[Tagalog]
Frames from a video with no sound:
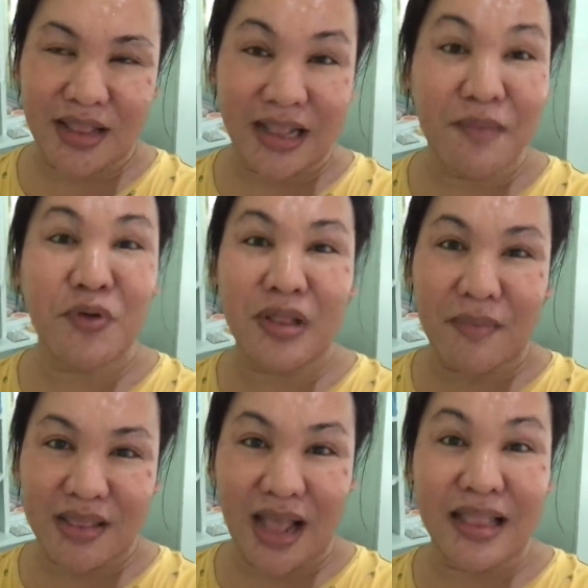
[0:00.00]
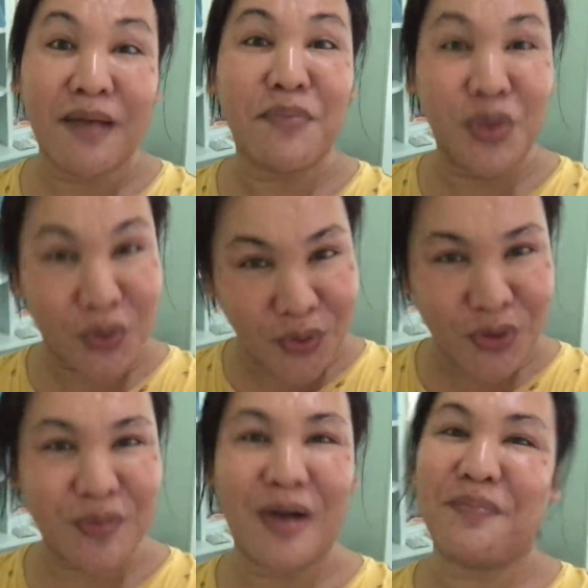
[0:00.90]
alam ko naman na alam nyo
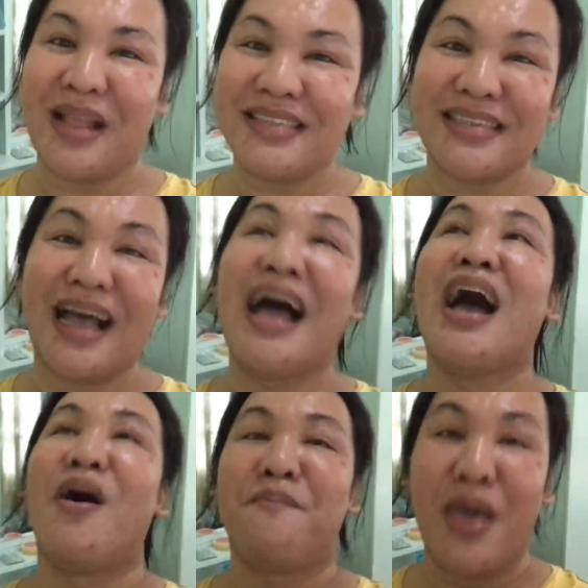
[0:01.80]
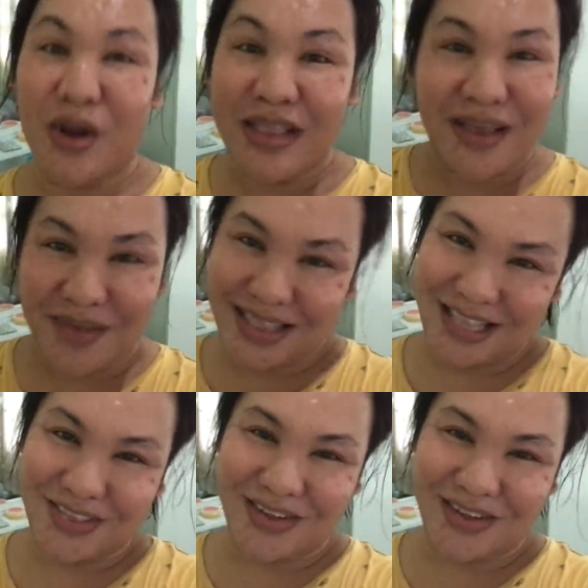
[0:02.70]
yung mga plants na meron kami dito.